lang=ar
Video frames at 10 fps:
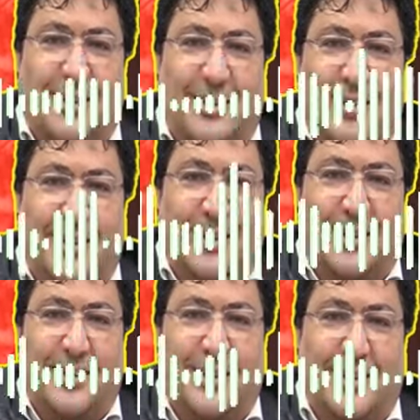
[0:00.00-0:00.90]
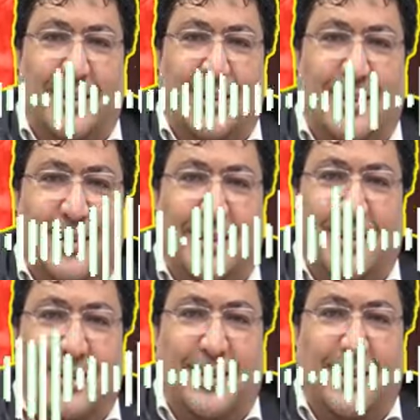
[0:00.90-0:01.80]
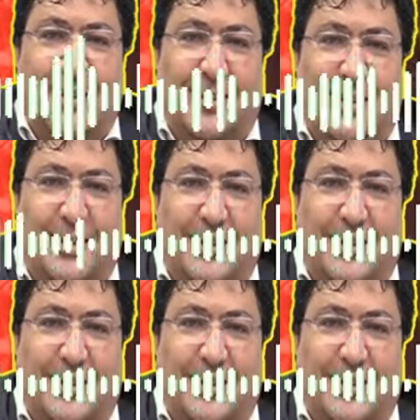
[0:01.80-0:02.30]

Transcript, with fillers: اللي دمه حلو دغيا كتشد فيه العين